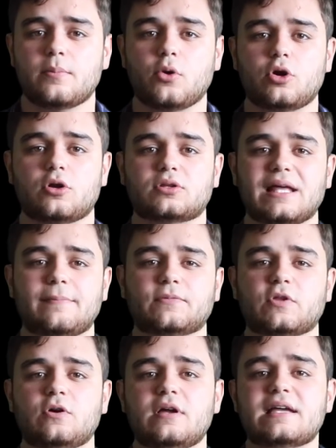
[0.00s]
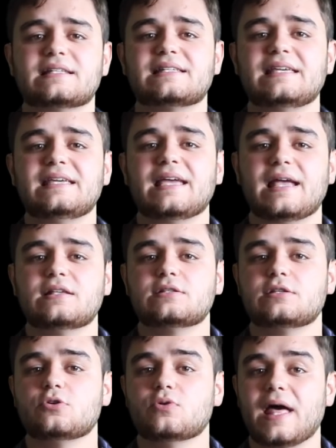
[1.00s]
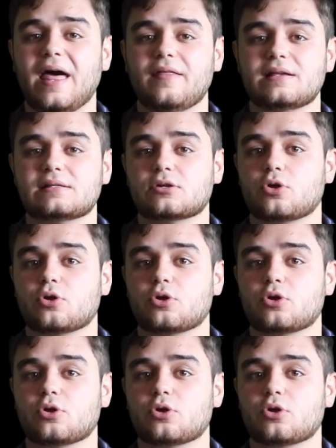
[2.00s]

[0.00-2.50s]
Por lo tanto, si en ciudades